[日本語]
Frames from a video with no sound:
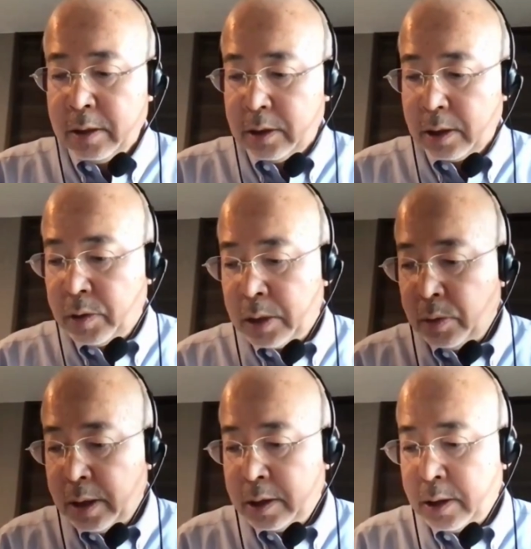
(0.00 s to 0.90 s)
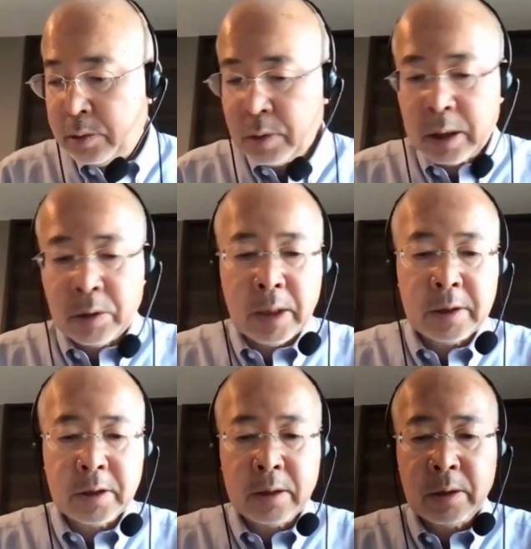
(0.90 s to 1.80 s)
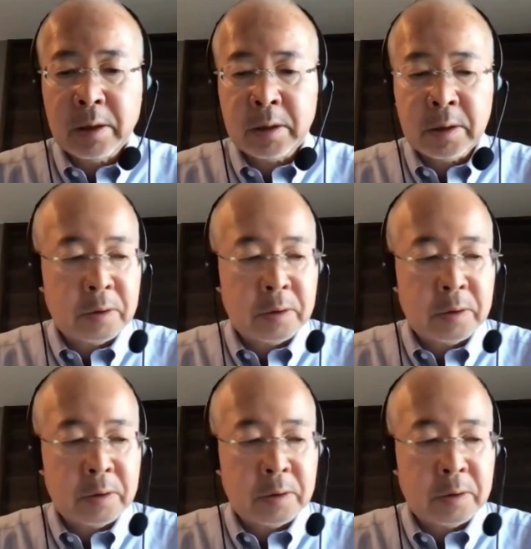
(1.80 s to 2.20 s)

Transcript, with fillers: 先ほど小原さんのからお話あったように、